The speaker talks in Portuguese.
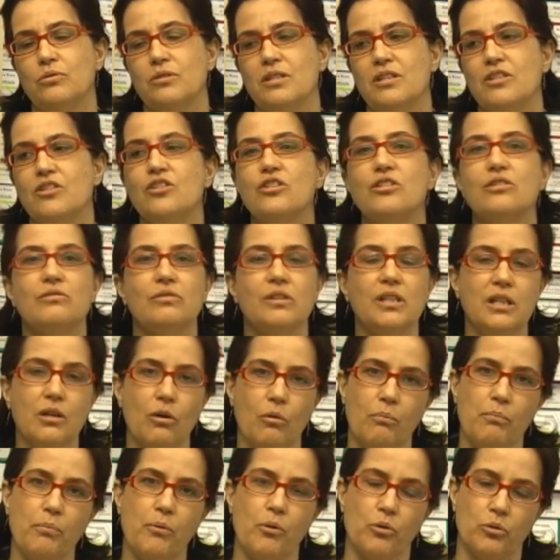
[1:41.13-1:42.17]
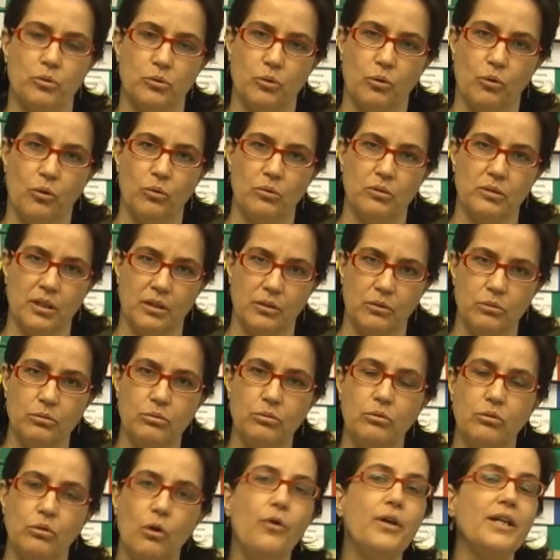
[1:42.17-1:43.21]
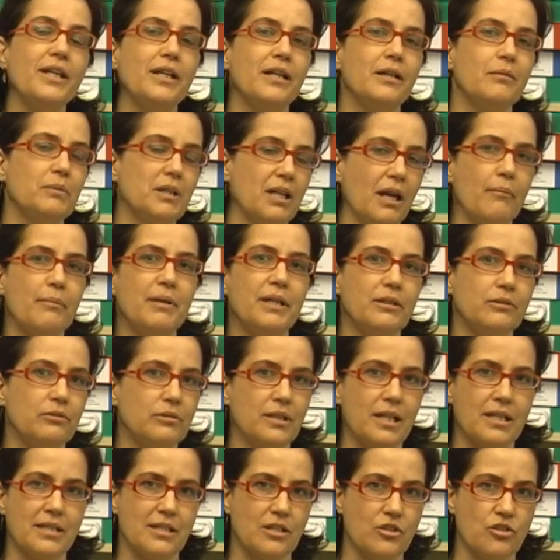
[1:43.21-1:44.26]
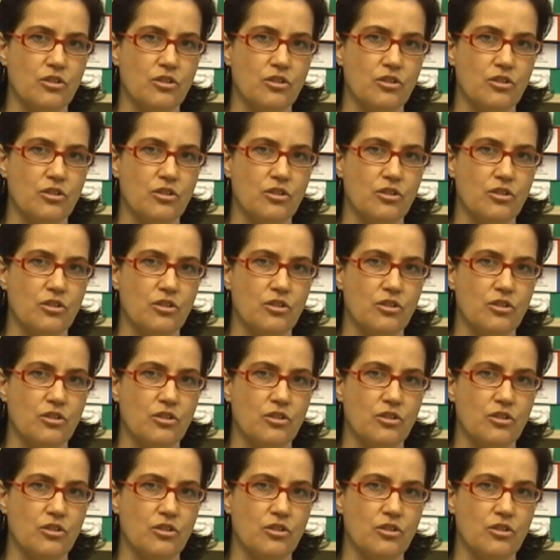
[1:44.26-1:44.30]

se desvia um pouco do conteúdo no encaminhamento das